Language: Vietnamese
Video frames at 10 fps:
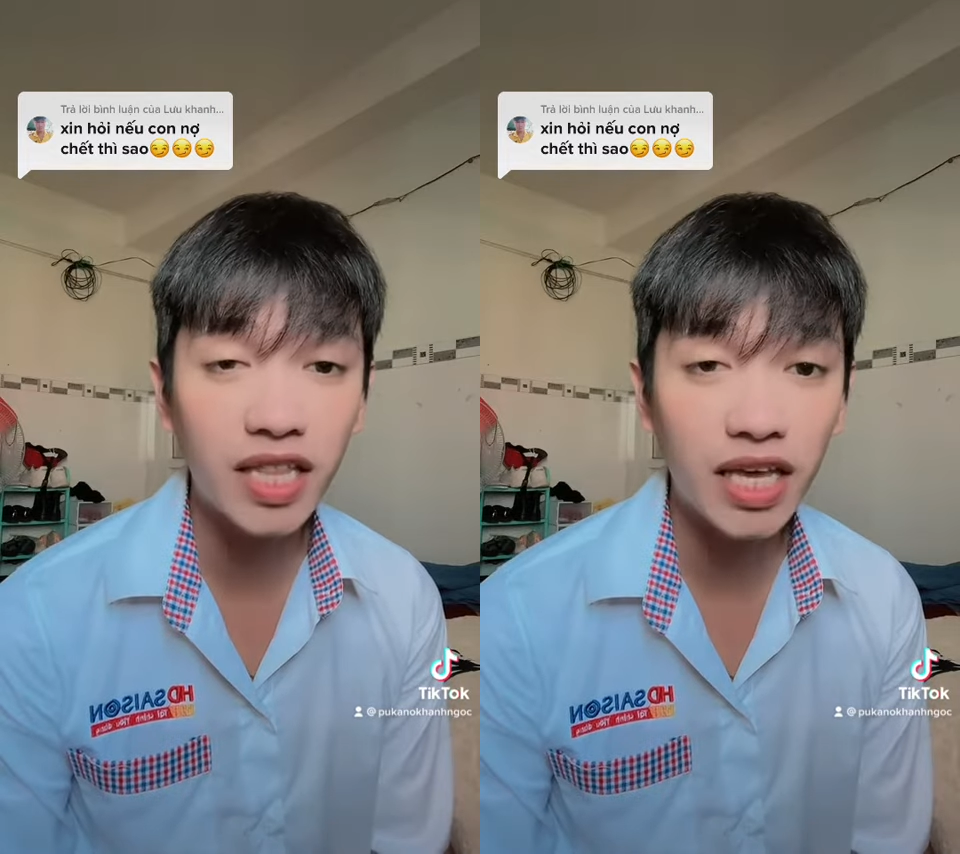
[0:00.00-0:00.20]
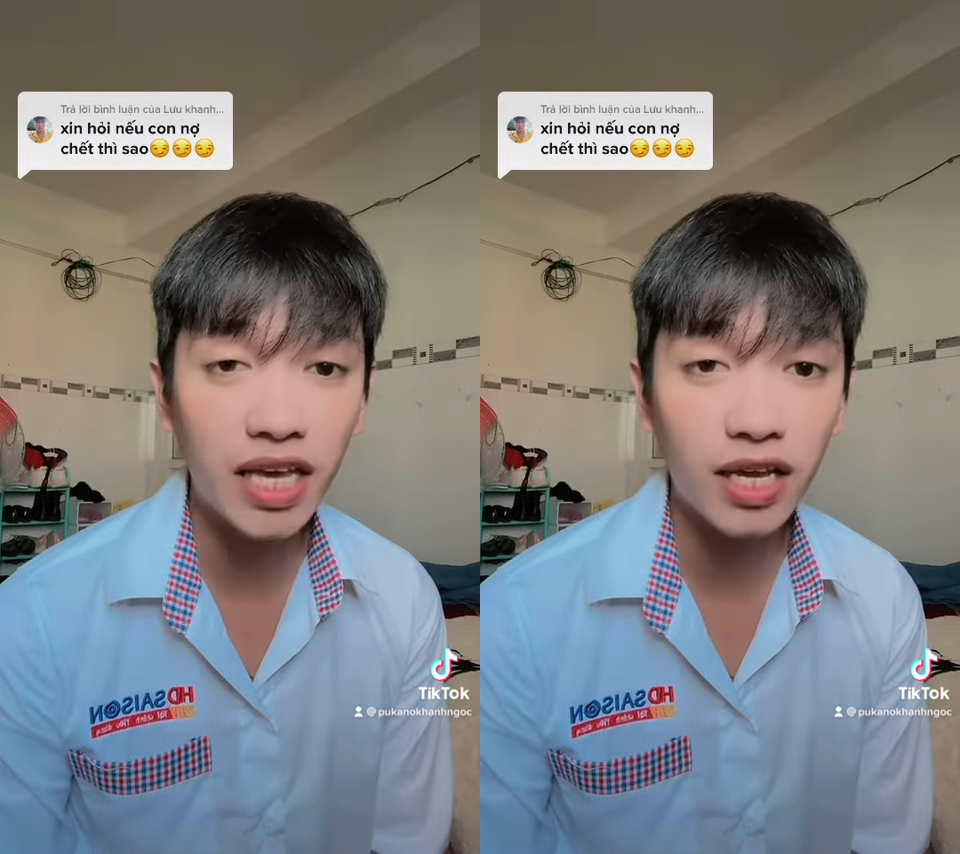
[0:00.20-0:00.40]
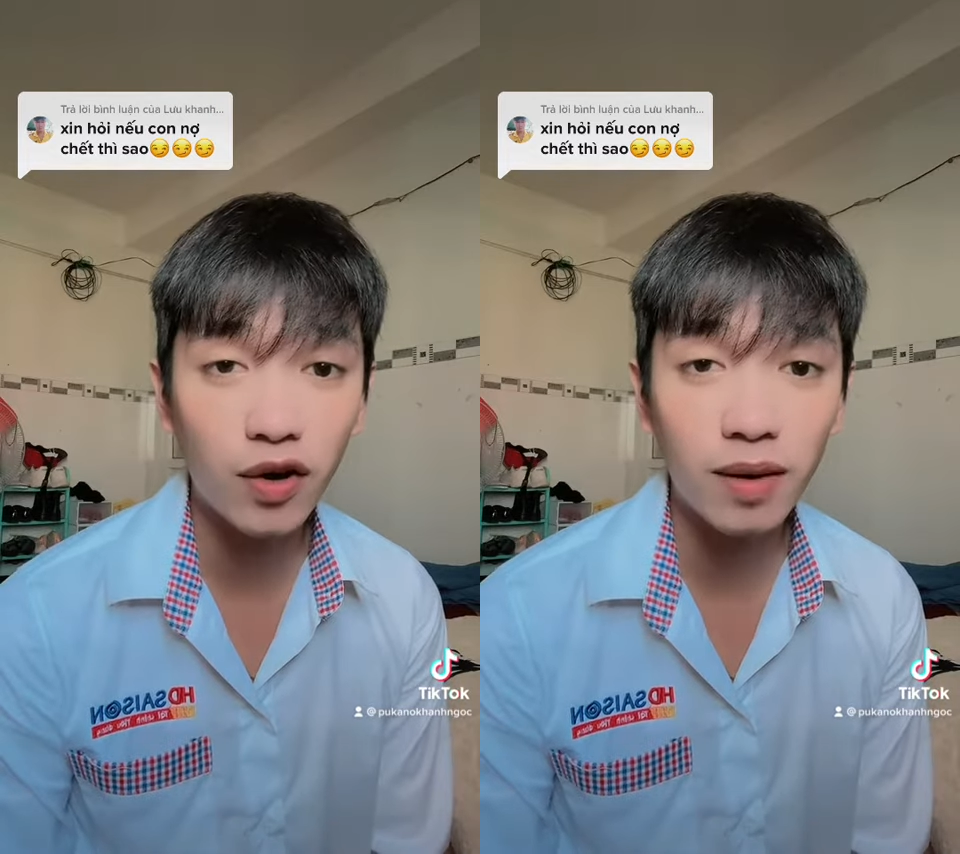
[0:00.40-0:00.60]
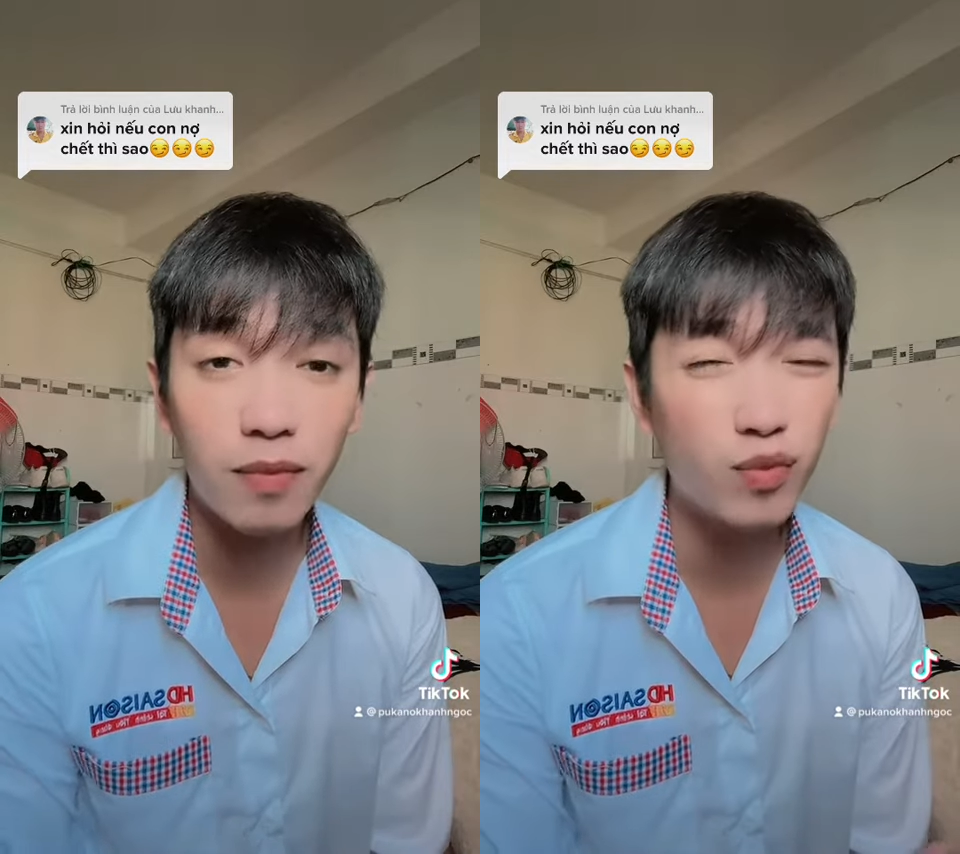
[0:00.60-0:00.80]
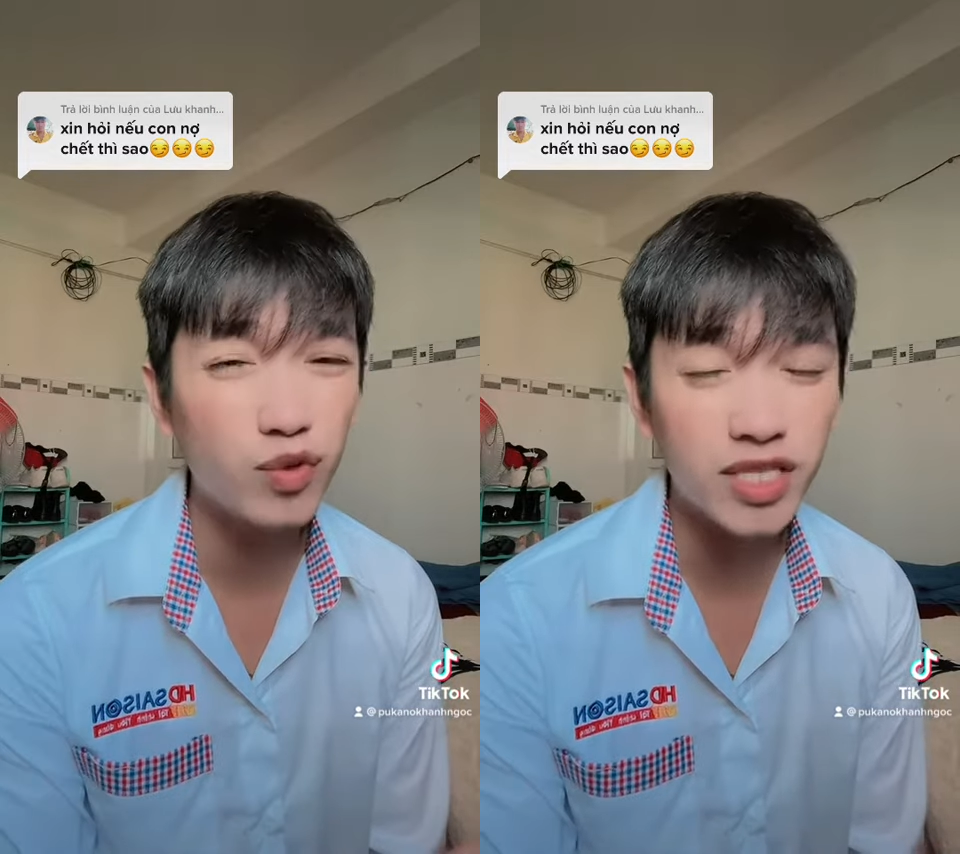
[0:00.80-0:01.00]
tiền hoặc là
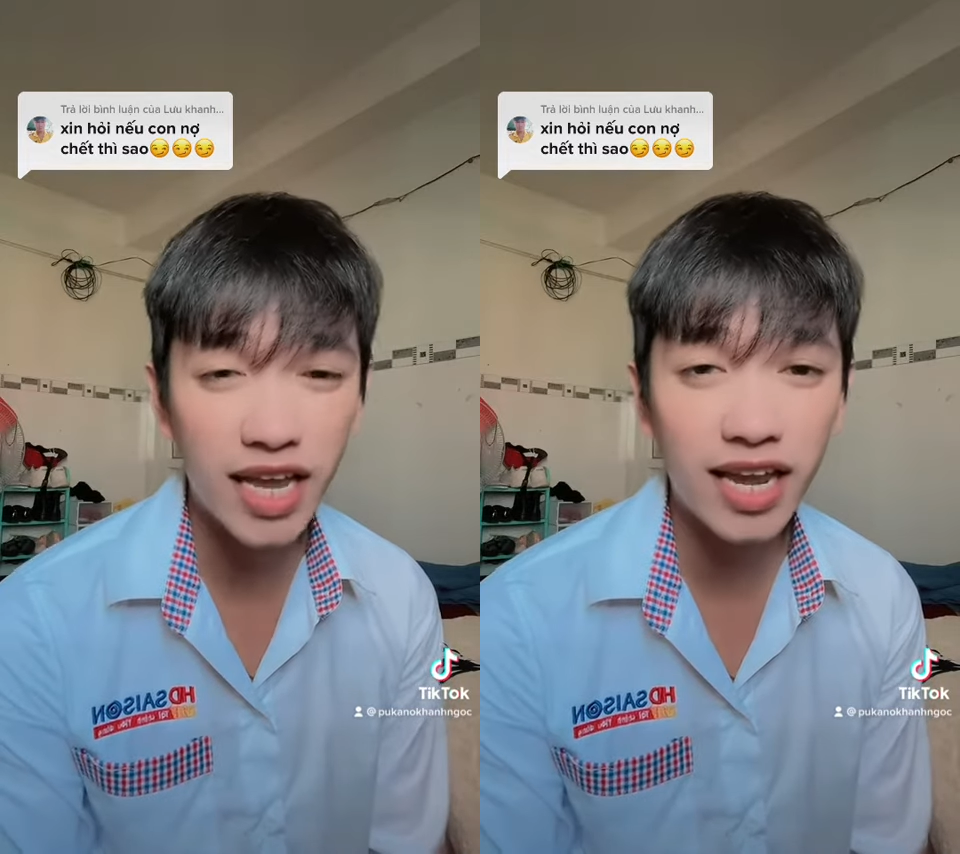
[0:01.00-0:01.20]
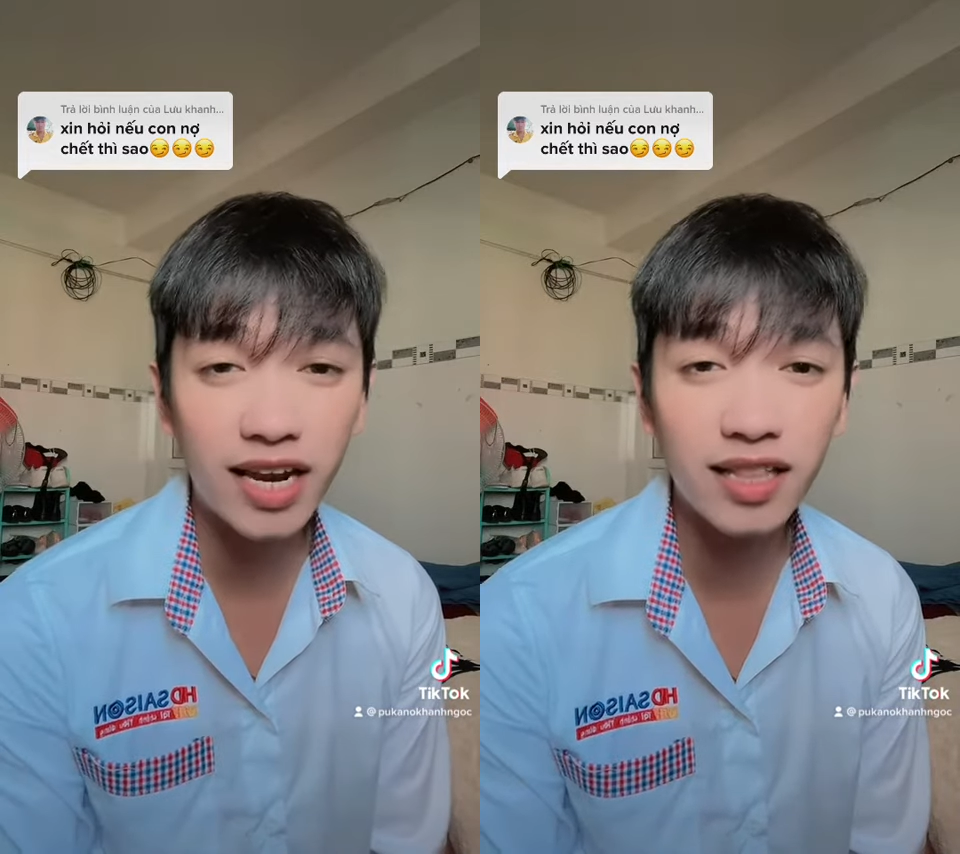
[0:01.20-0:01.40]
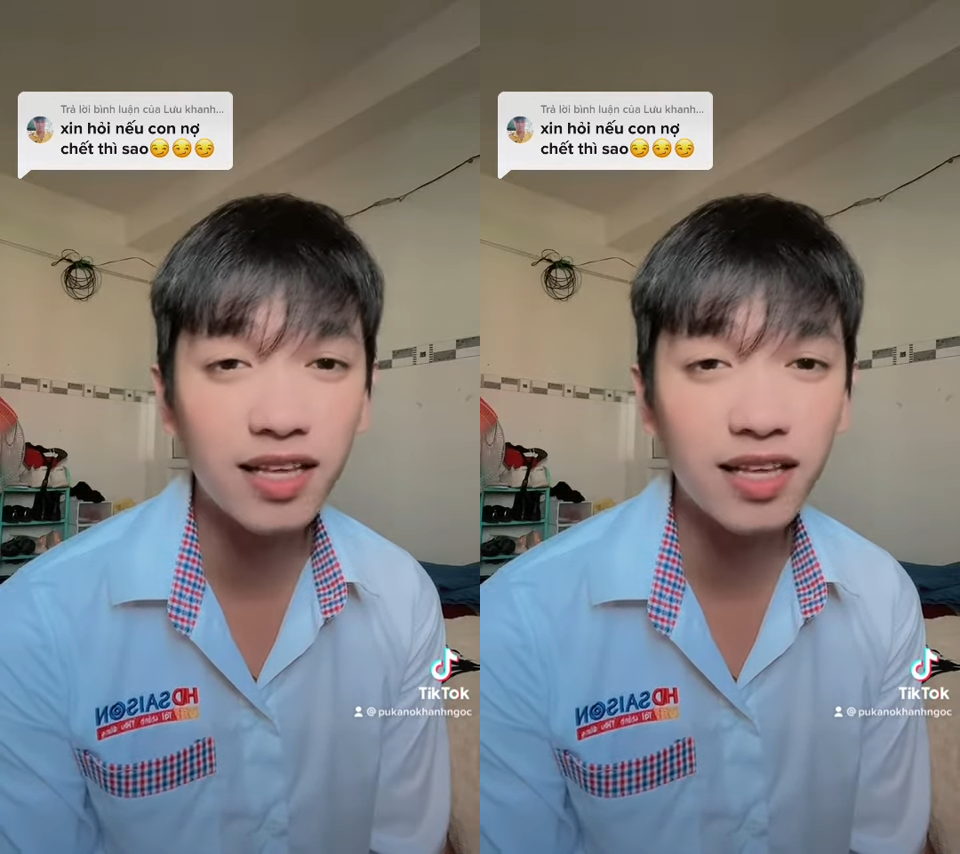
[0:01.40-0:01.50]
mình mua xe hay là